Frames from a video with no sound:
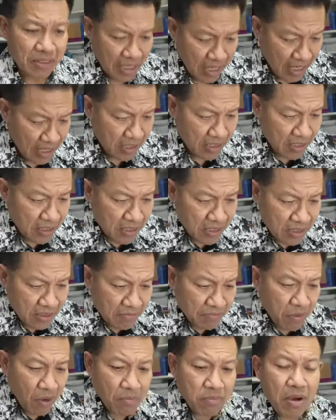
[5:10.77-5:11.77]
นะ
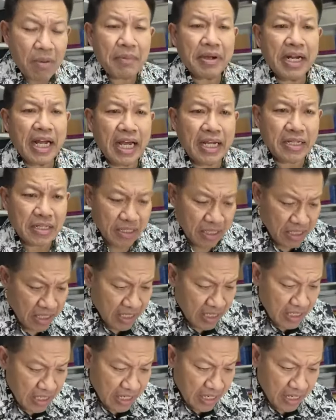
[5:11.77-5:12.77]
ผมก็ไม่ได้
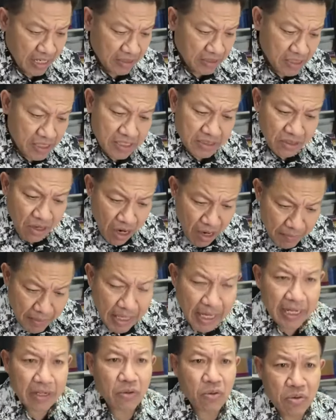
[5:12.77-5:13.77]
ชื่นชอบอะ
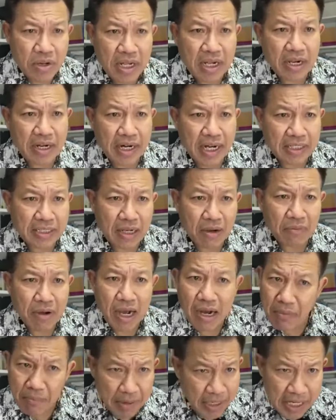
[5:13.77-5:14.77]
ไรอุ้งอิงนะแต่ว่า
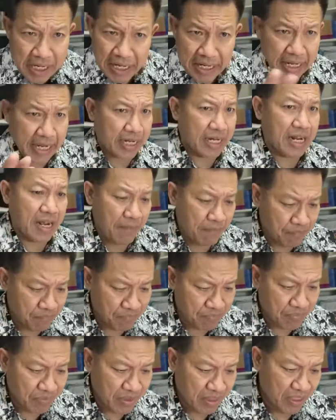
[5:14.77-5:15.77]
ไม่ได้เกลียด
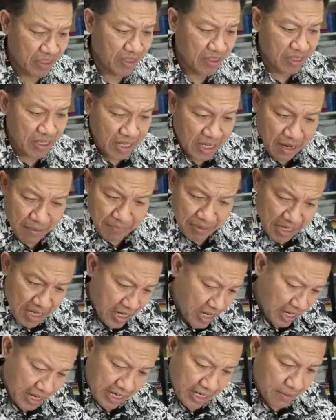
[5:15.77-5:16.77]
นะครับไม่ได้
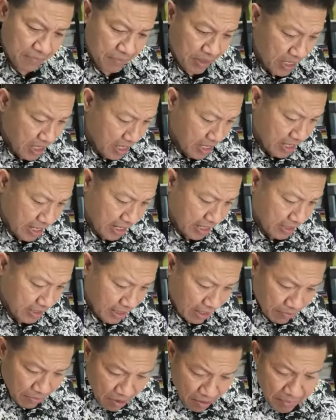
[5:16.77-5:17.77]
เกลียด
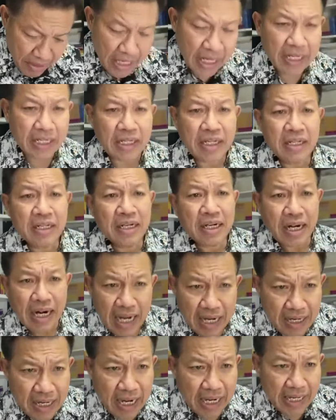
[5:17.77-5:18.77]
แต่ก็ไม่ได้ค
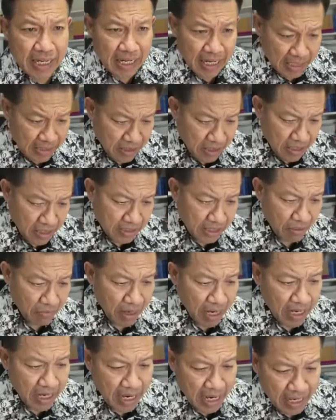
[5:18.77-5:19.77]
ลั่งไคล้อะไรเธอแต่
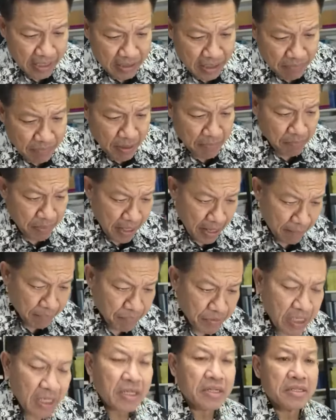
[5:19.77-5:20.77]
ว่าการที่ไปเปรียบ
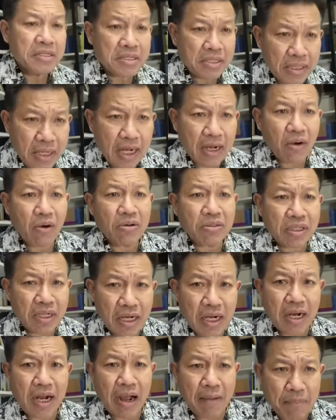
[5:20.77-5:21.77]
เสื้อของเธ
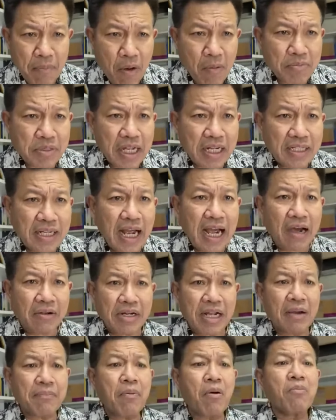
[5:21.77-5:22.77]
อกับผมเช็ดเท้า
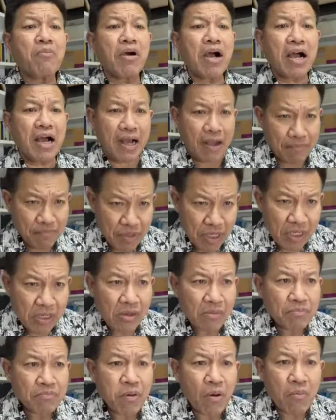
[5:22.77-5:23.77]
เนี่ยผม
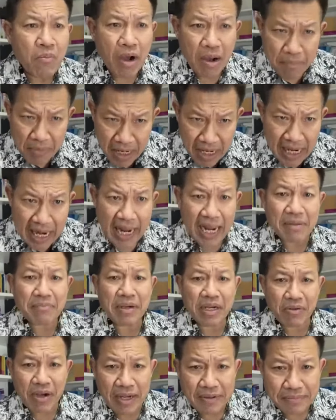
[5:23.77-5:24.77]
ว่ามึงแรงไป
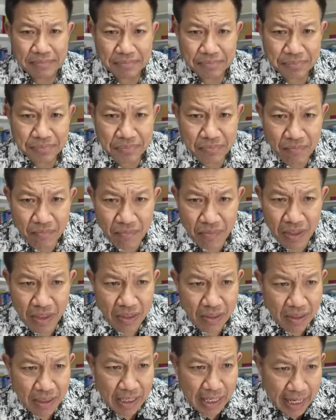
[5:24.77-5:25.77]
วะ
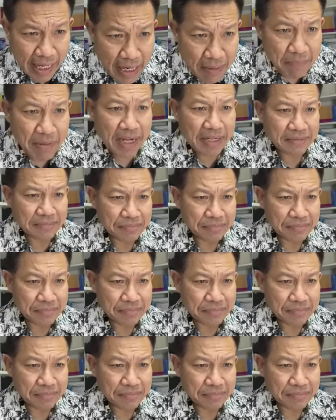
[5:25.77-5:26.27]
แรงไป